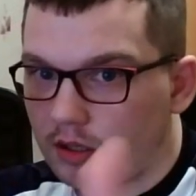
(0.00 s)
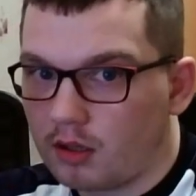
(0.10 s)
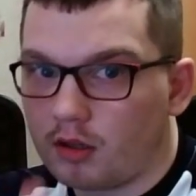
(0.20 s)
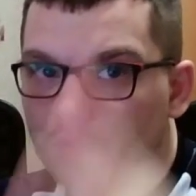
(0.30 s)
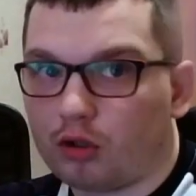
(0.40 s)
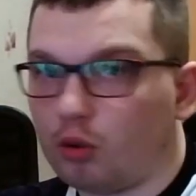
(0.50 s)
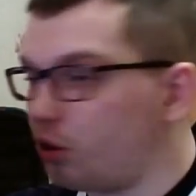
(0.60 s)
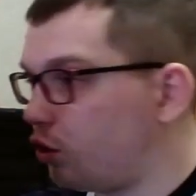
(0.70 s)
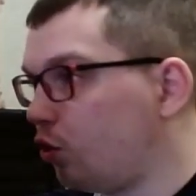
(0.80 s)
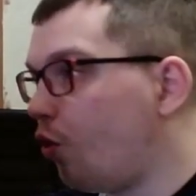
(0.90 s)
что
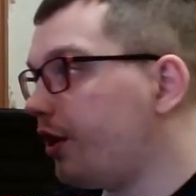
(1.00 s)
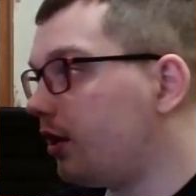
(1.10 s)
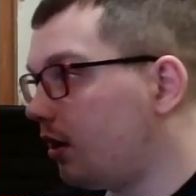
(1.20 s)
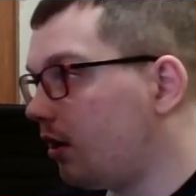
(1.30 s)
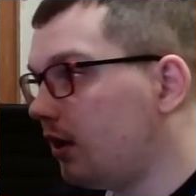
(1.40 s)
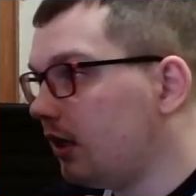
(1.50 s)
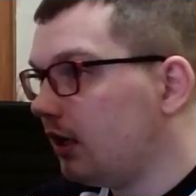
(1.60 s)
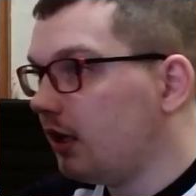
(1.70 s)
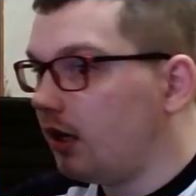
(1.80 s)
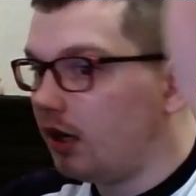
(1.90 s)
стойки,
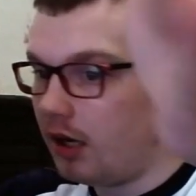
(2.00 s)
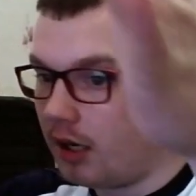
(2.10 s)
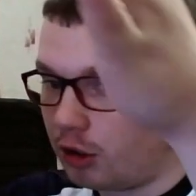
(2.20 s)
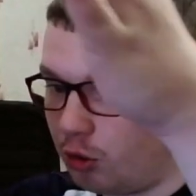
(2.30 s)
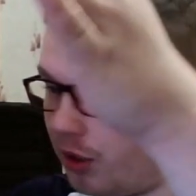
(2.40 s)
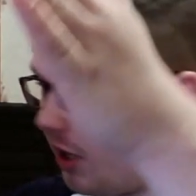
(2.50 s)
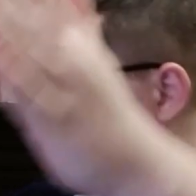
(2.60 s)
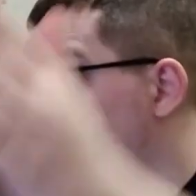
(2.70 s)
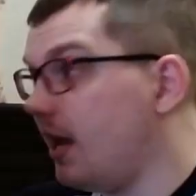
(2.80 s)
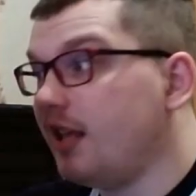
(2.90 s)
э, что
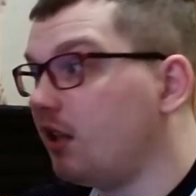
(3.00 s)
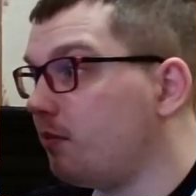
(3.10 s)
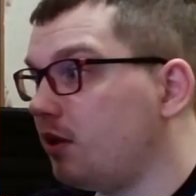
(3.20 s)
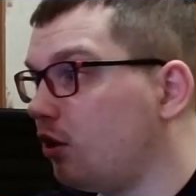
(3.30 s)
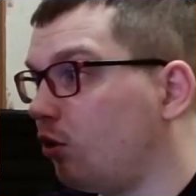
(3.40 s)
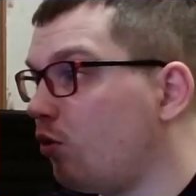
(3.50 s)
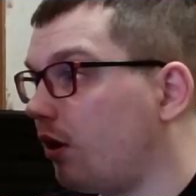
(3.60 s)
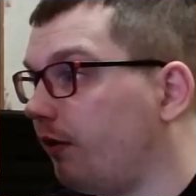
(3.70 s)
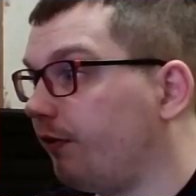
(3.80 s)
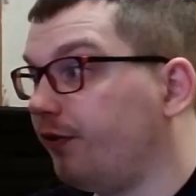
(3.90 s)
крепление до
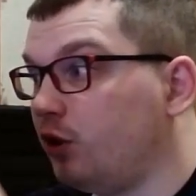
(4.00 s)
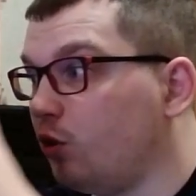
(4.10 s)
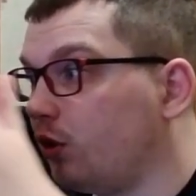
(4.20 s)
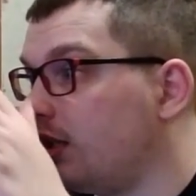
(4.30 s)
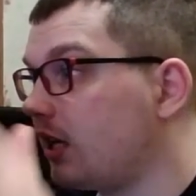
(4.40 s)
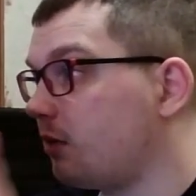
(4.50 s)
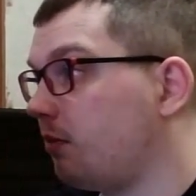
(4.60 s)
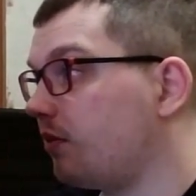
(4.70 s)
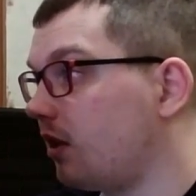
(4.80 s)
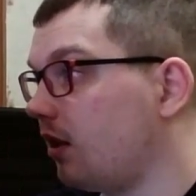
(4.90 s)
мониторов, все
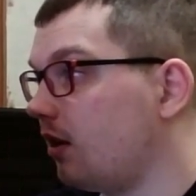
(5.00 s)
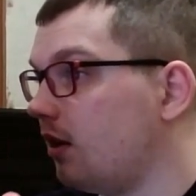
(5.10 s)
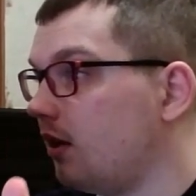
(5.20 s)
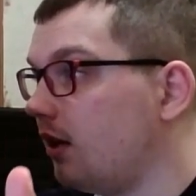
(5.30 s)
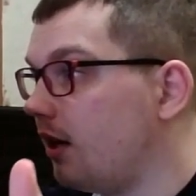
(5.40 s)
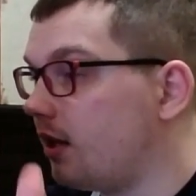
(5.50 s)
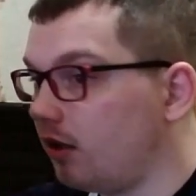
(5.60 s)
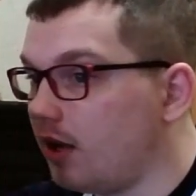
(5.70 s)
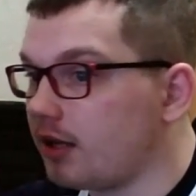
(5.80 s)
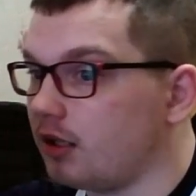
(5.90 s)
дексповские. Они
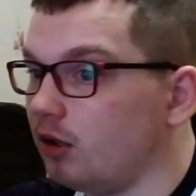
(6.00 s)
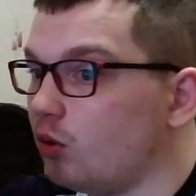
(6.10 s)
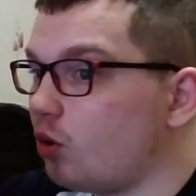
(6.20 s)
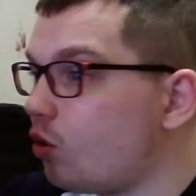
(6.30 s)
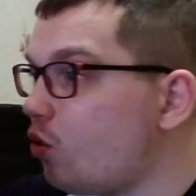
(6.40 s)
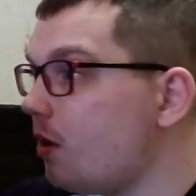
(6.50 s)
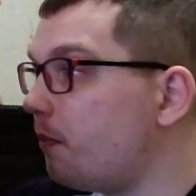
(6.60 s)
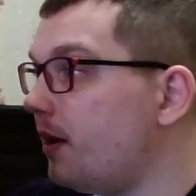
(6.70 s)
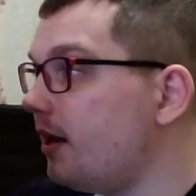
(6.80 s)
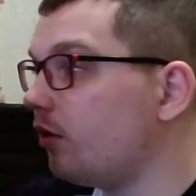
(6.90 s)
классные. Ну роль,
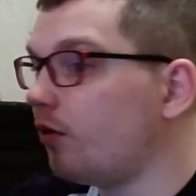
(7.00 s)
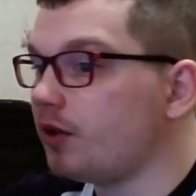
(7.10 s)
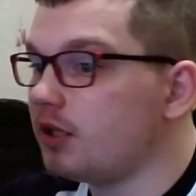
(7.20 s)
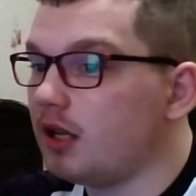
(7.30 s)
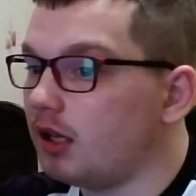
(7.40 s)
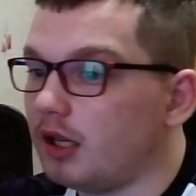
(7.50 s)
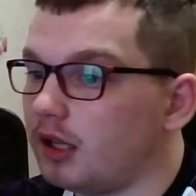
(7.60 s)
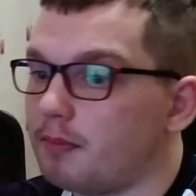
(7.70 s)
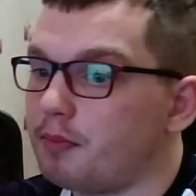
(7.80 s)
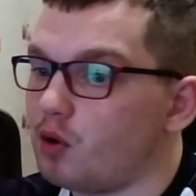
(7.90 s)
блин, ну вы сделали
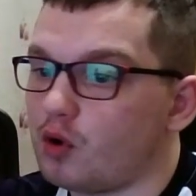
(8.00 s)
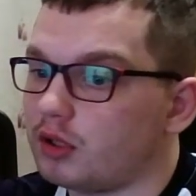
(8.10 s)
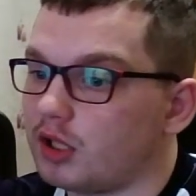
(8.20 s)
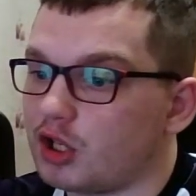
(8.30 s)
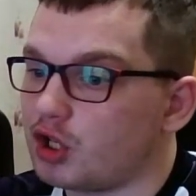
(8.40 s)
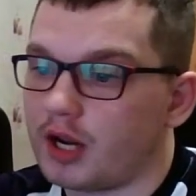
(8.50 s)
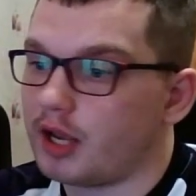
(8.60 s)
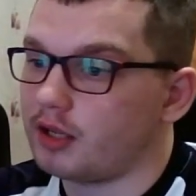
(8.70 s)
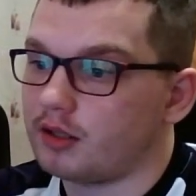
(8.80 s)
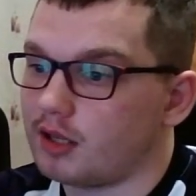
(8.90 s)
это просто
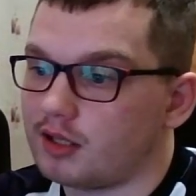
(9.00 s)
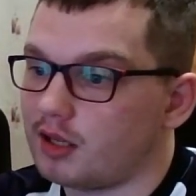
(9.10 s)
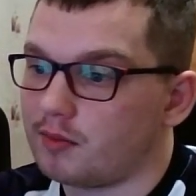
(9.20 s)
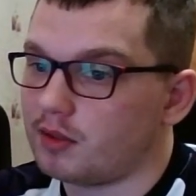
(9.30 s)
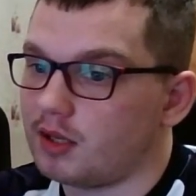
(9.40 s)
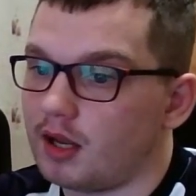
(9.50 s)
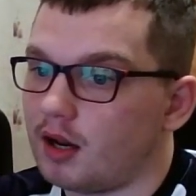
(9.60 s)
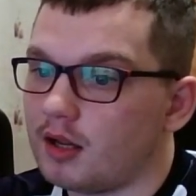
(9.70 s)
жесть на самом деле.